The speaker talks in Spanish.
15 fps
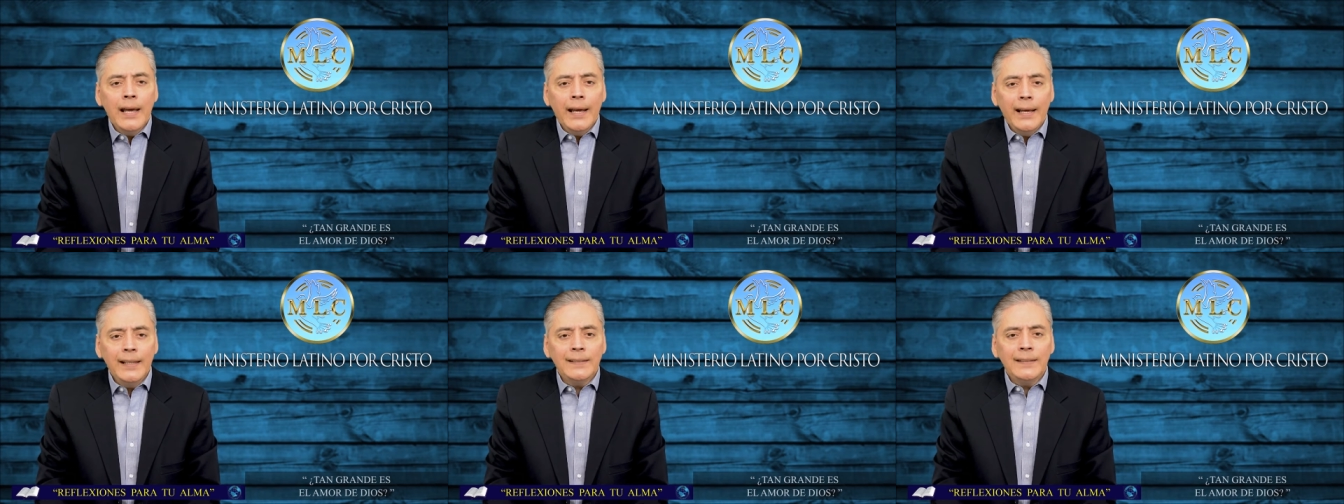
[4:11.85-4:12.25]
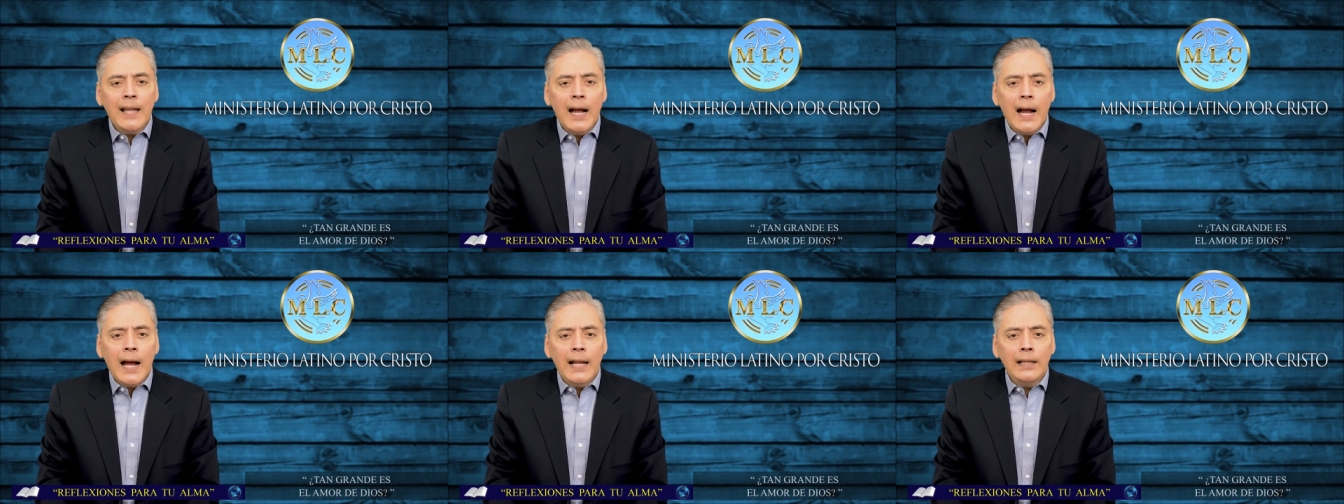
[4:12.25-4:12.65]
es
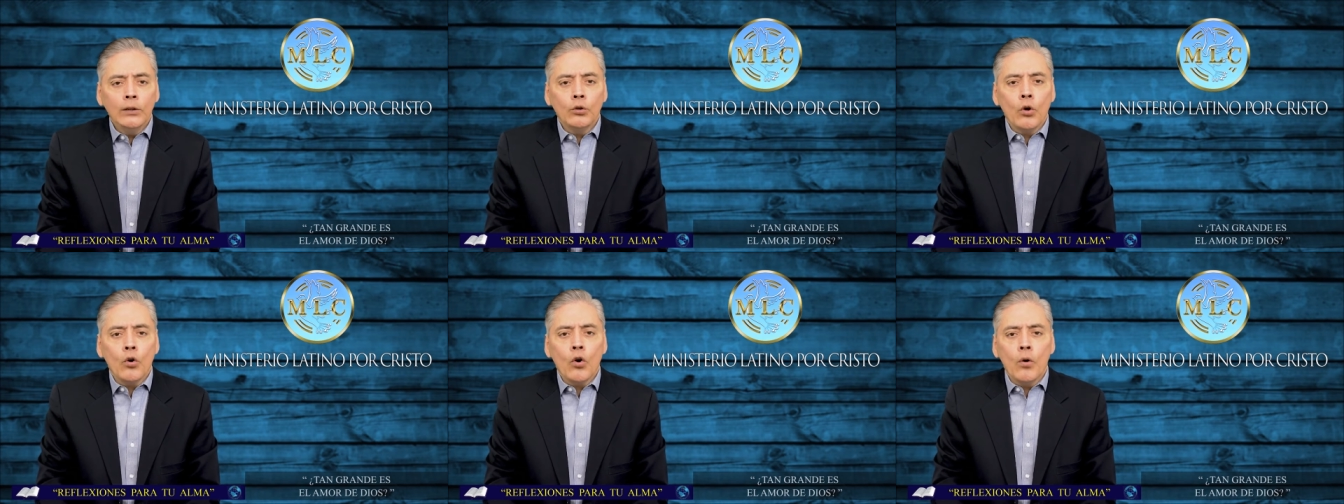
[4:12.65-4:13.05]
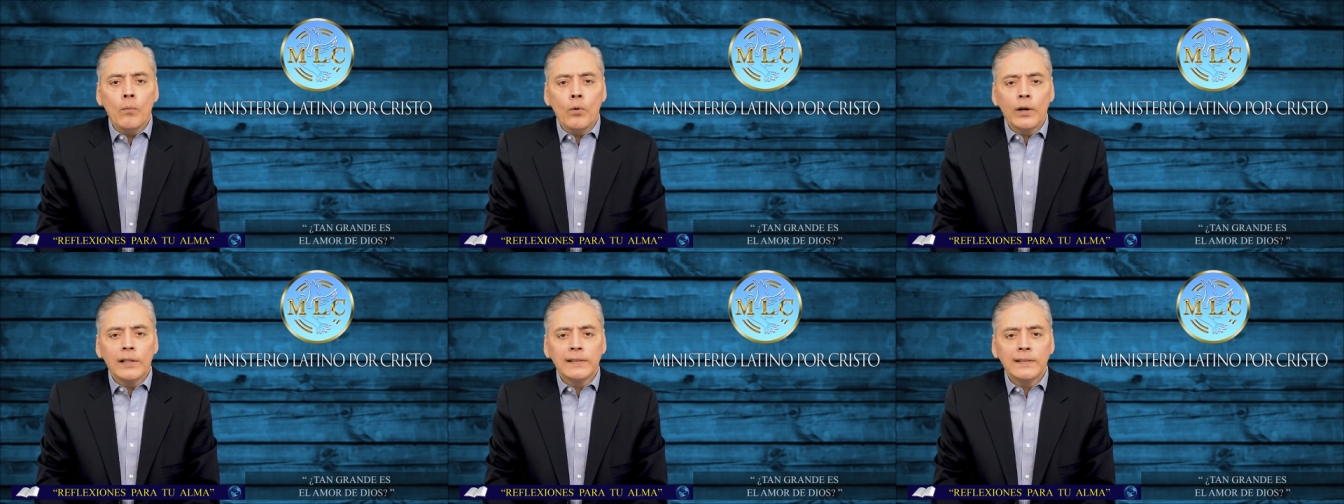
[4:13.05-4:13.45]
tan alto
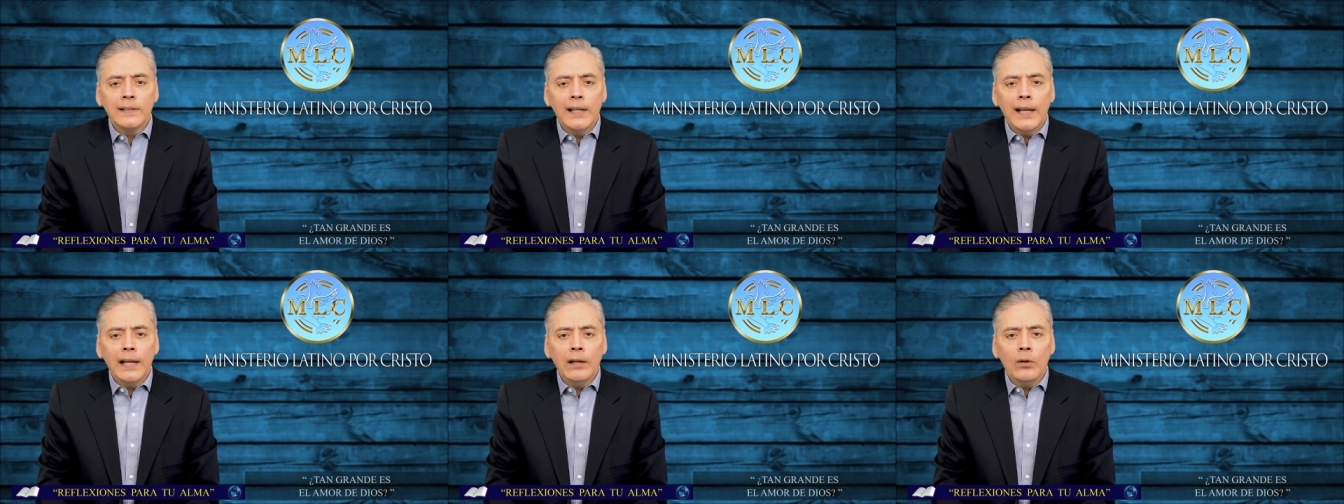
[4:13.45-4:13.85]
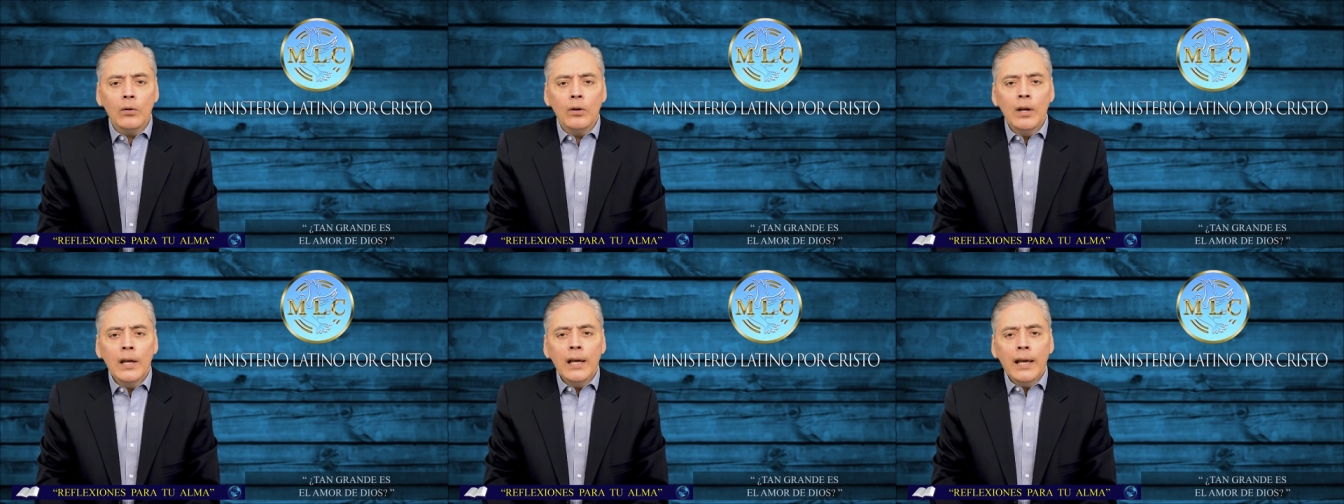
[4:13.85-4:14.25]
como el
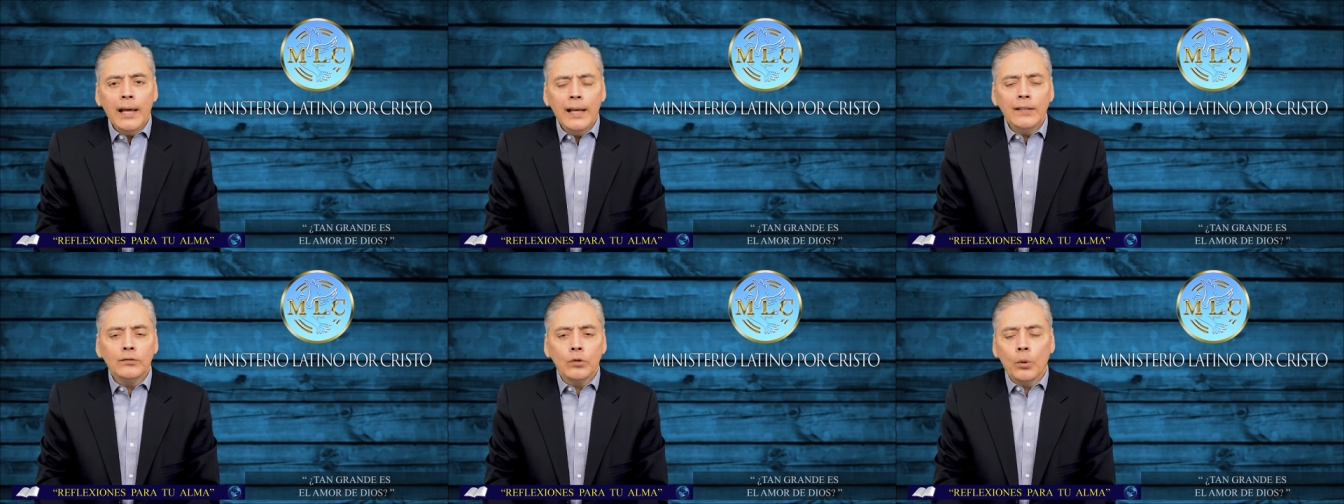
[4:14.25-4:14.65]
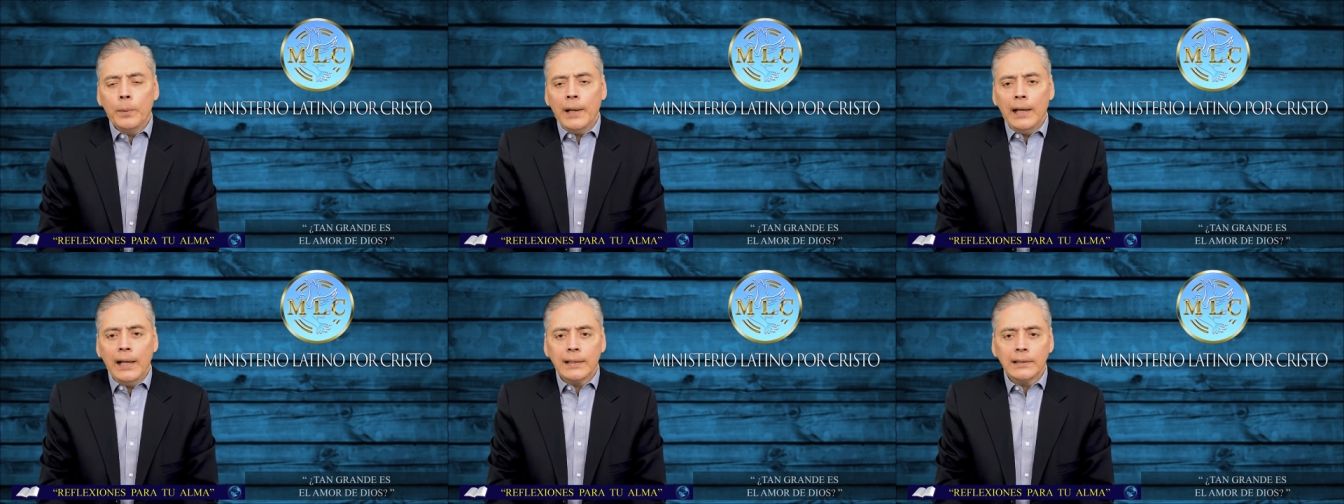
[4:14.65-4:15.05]
cielo es
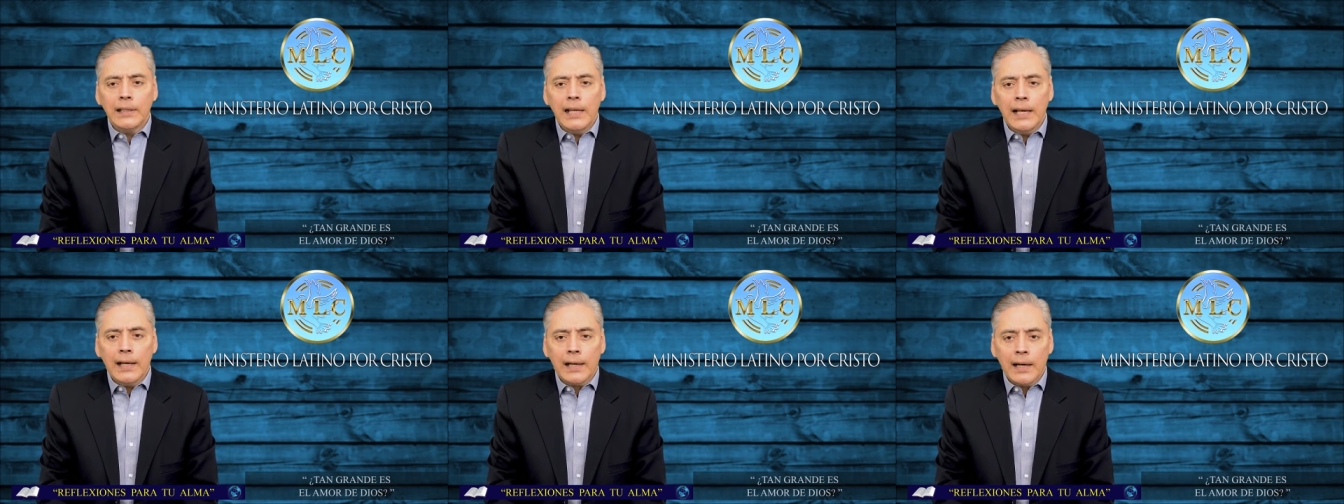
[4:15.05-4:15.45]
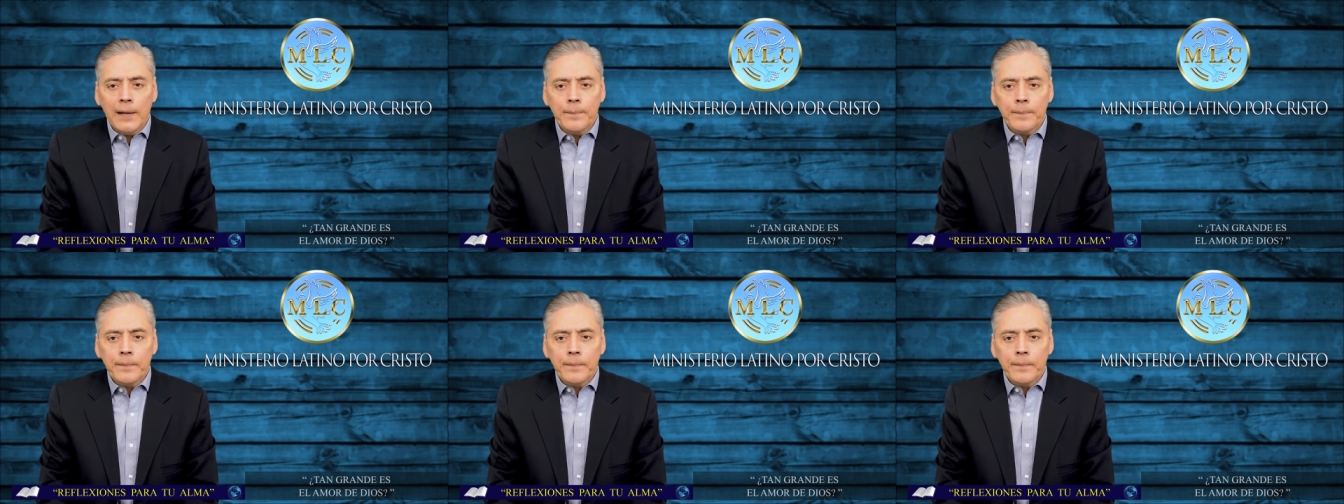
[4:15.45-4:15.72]
sobre la tierra.